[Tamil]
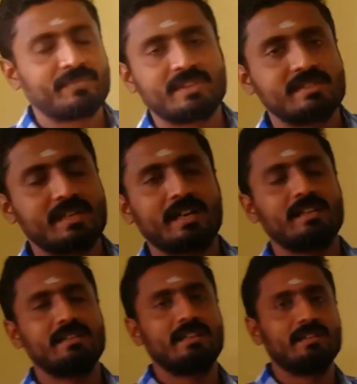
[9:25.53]
சரிங்களா
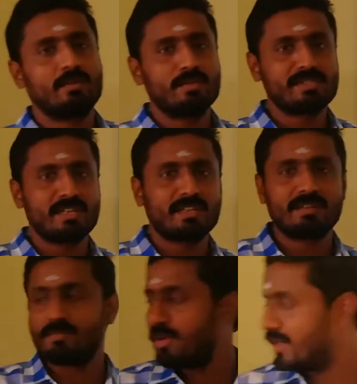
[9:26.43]
இதில் கொஞ்ச
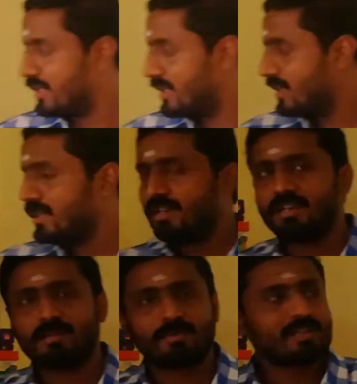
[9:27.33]
நேரத்துக்கு முன்னாடி
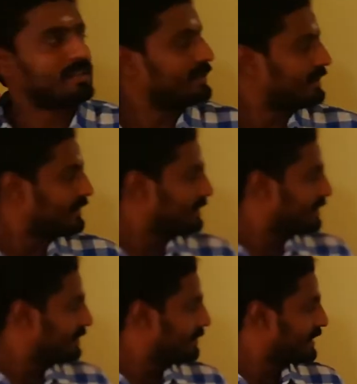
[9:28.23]
நீங்கள் பார்த்த அந்த
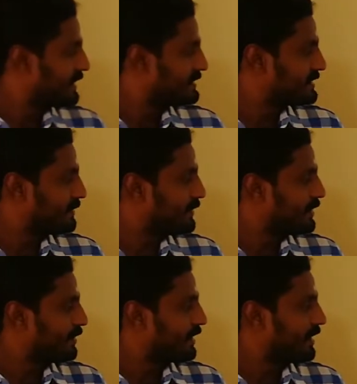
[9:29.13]
ஃபெர்டிலைசேஷன்
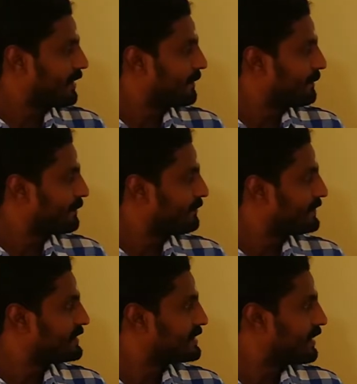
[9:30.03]
வீடியோவில்
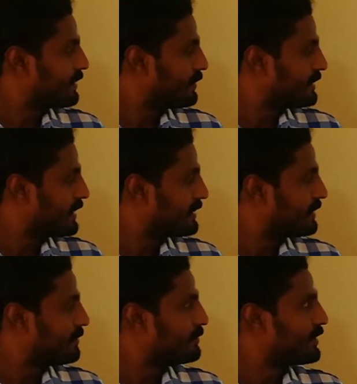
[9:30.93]
சரியா கொஞ்ச
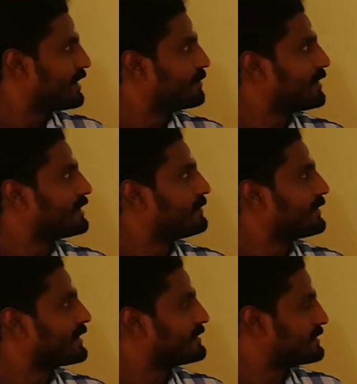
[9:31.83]
நேரத்துக்கு முன்னாடி பார்த்த
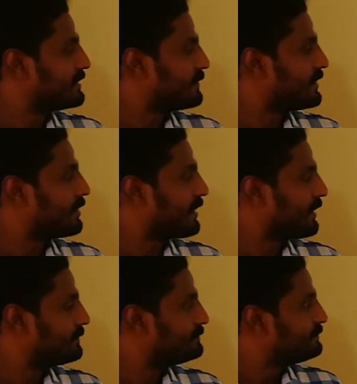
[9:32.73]
ஃபெர்டிலைசேஷன் வீடியோவில்
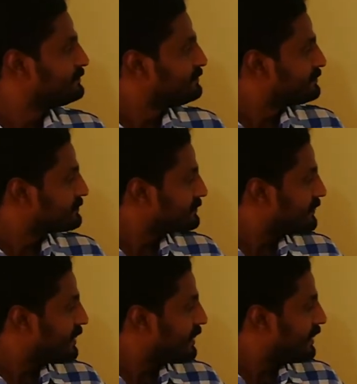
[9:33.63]

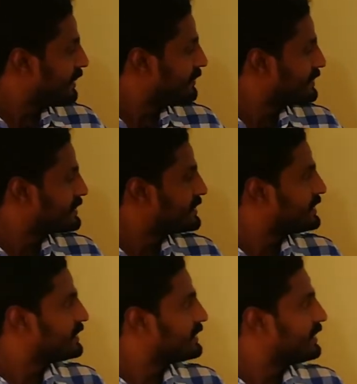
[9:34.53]
என்ன வந்துச்சு
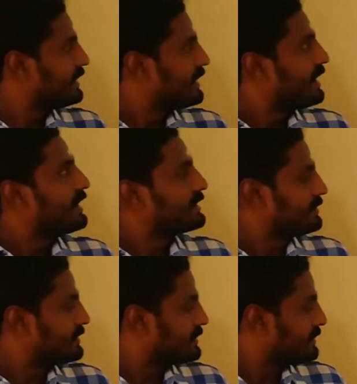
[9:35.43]
அதில் வந்து